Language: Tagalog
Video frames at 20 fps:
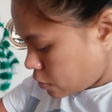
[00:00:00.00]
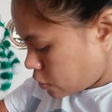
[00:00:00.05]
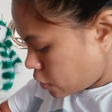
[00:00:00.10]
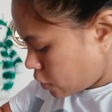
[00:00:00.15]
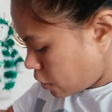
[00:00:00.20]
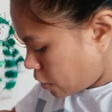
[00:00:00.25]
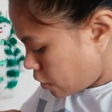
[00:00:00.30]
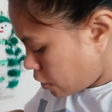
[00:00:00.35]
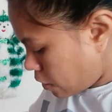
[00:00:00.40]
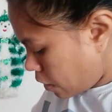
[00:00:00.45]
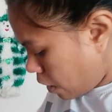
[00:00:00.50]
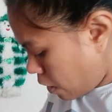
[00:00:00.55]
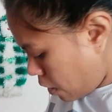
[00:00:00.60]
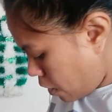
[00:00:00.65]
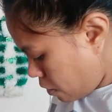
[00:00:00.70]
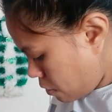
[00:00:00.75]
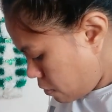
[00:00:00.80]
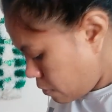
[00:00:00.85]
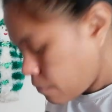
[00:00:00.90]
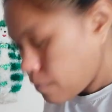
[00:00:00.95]
tsaka,
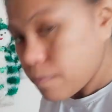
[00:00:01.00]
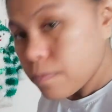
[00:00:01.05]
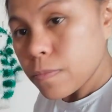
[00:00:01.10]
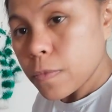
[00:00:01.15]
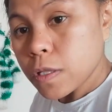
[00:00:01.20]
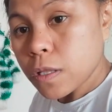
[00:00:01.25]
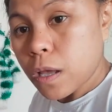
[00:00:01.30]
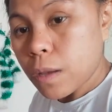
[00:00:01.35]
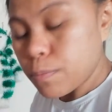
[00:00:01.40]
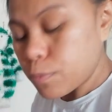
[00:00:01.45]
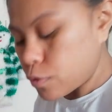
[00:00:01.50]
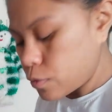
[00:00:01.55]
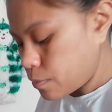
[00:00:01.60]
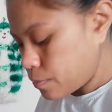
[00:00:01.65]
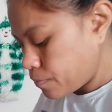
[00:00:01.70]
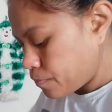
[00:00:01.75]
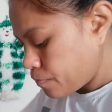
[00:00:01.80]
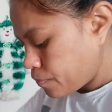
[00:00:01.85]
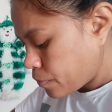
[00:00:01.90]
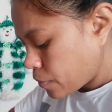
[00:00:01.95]
ala, natapon.
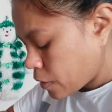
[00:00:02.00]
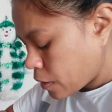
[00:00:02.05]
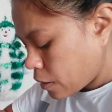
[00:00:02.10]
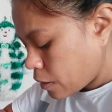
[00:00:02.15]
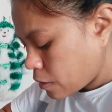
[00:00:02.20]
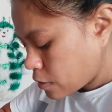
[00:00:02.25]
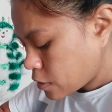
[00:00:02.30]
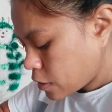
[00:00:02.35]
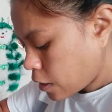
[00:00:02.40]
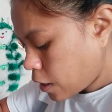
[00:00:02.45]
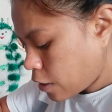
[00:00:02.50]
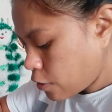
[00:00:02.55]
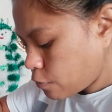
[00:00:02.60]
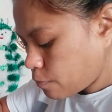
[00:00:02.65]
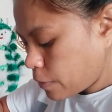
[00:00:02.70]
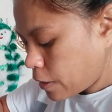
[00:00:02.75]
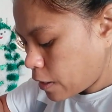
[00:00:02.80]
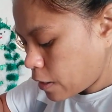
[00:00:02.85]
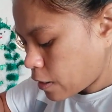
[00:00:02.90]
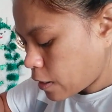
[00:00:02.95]
Tsaka ano
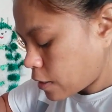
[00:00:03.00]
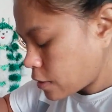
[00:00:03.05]
pala